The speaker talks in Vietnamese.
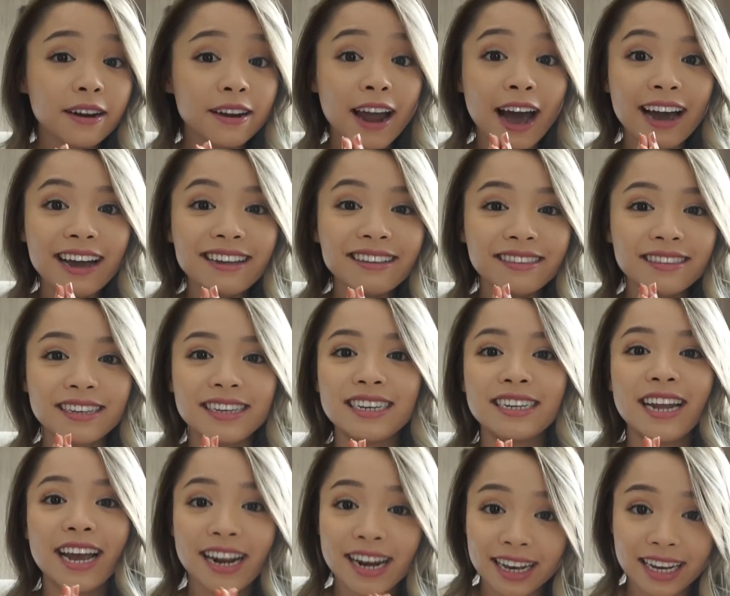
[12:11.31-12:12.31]
Đấy,
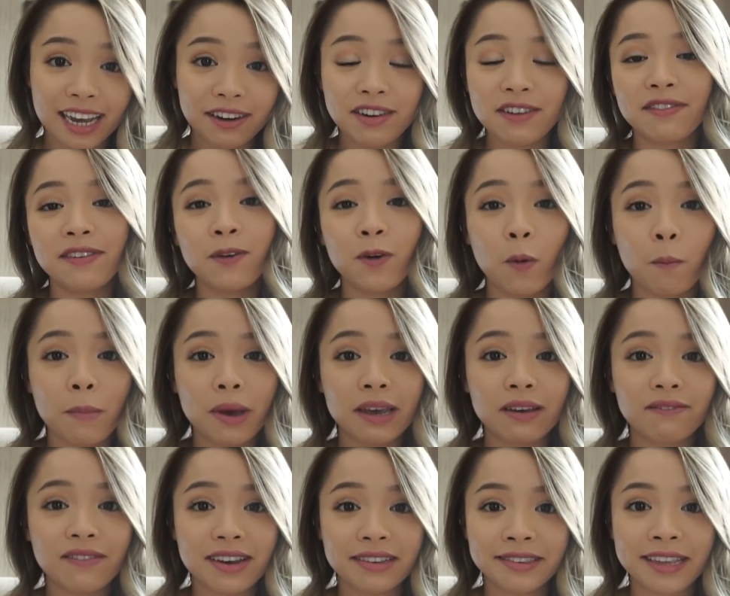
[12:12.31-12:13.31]
thì đấy là cái review của
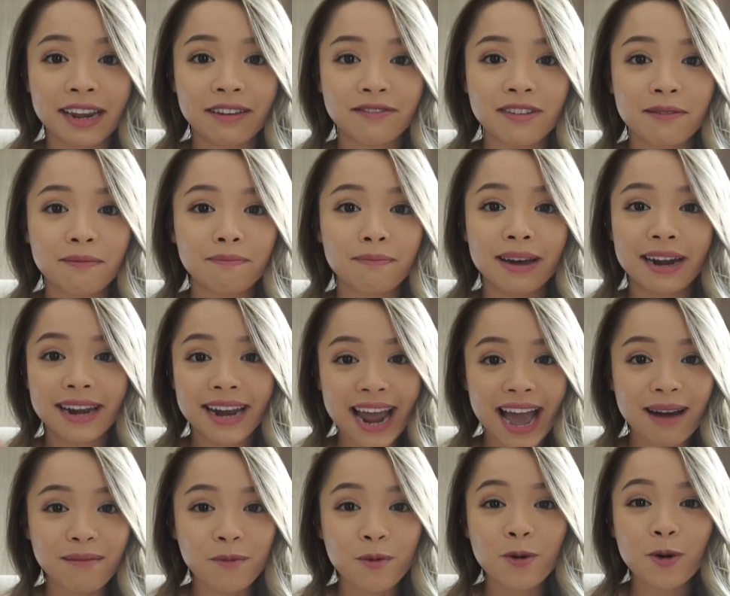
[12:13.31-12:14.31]
mình về sản phẩm mặt
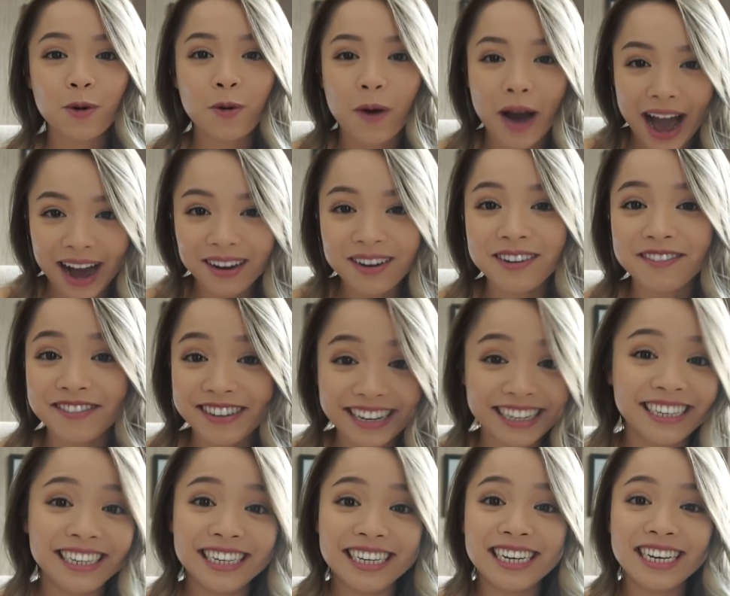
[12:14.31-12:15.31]
nạ bùn khoáng của
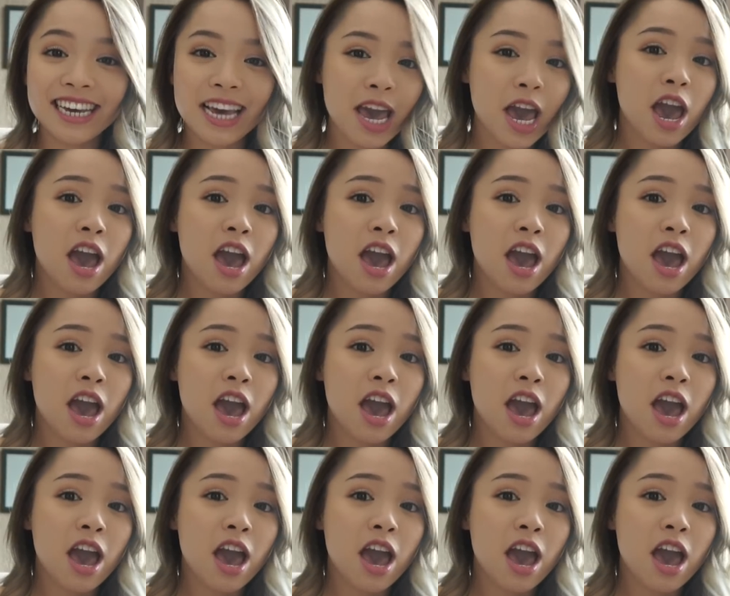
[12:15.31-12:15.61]
Vichy